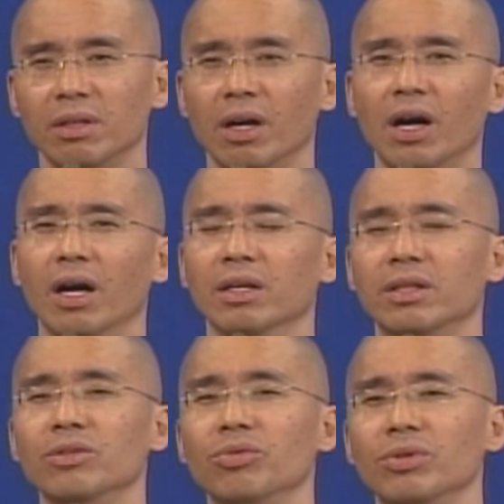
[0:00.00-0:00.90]
啊，
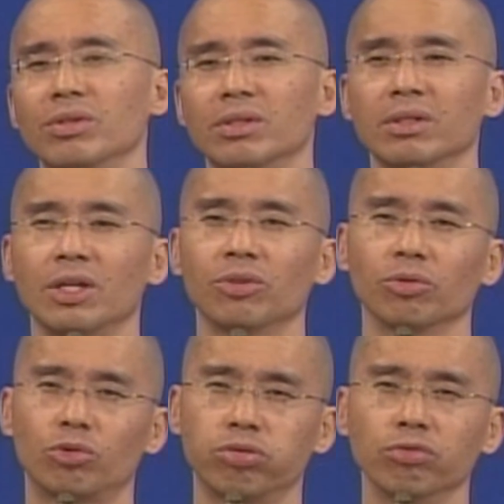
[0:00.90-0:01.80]
甚至于是那
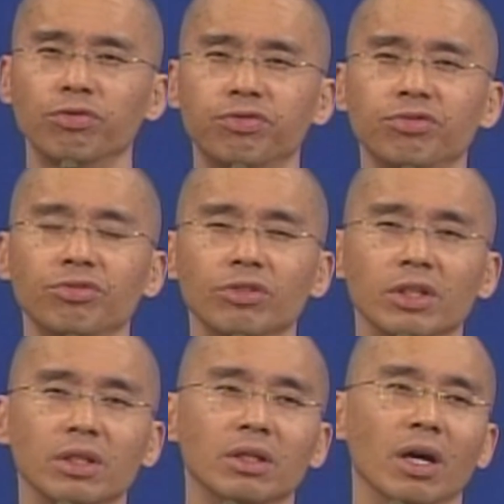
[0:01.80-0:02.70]
种屠夫
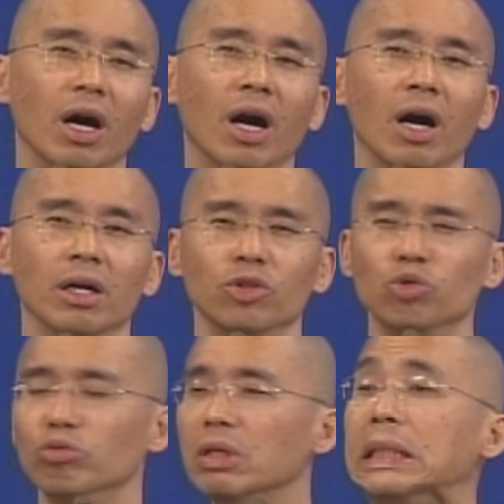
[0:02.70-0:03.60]
啊、
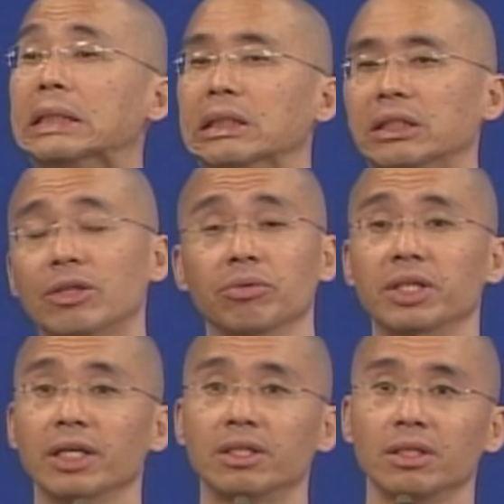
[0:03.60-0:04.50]
奴隶这种
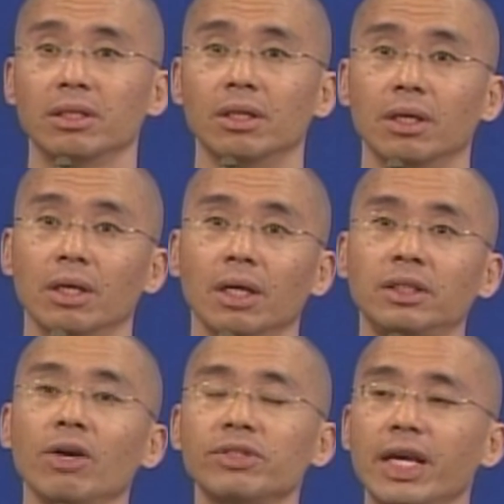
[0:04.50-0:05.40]
阶级，
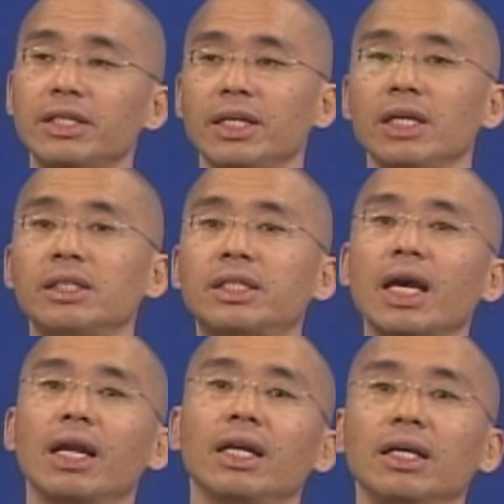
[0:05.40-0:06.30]
这种阶级一
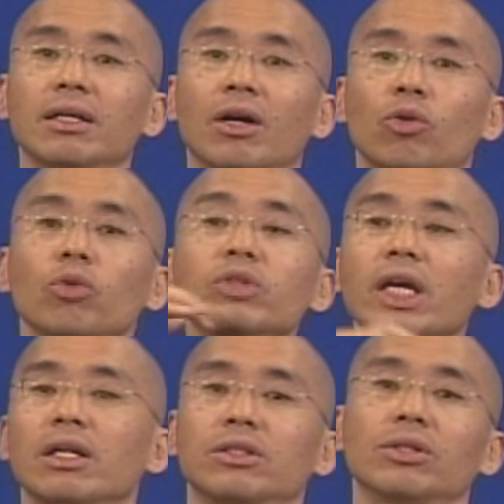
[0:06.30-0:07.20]
建立了、固
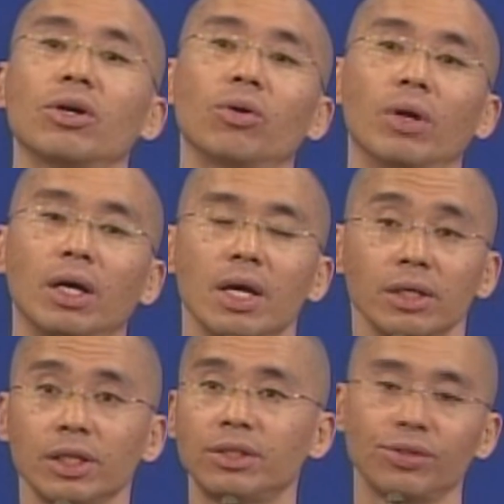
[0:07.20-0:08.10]
定了之后呢，
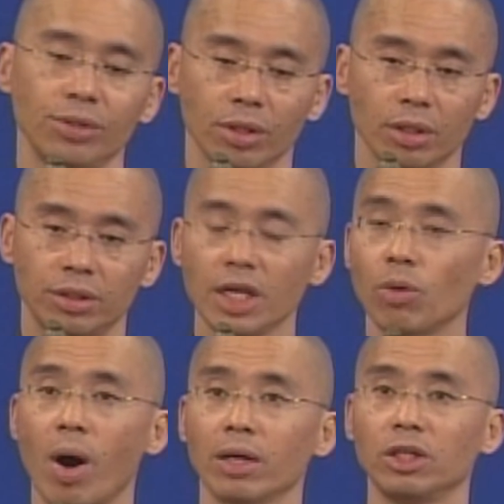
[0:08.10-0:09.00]
其实。帝
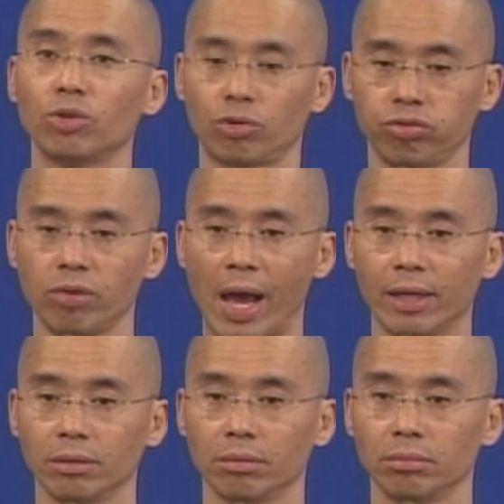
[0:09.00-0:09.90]
王，你说出
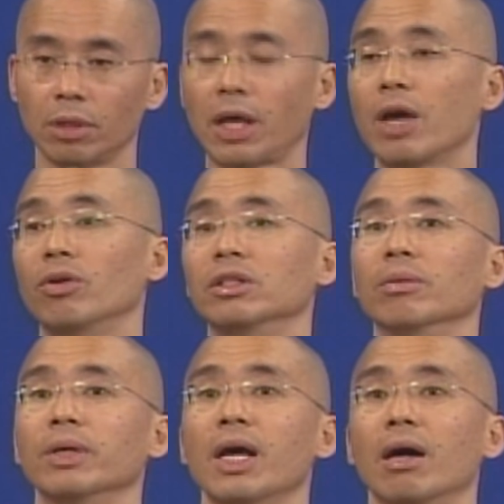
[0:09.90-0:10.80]
来，那他又能
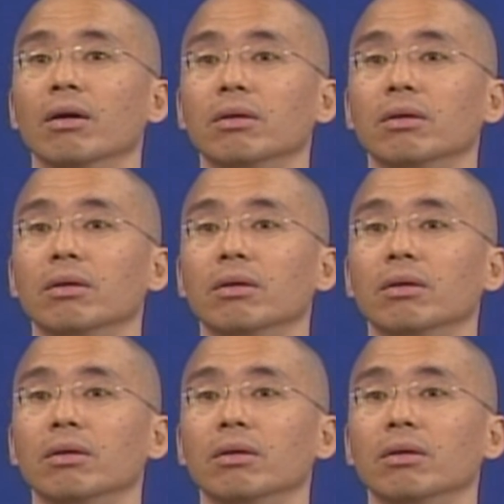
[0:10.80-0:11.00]
怎么样？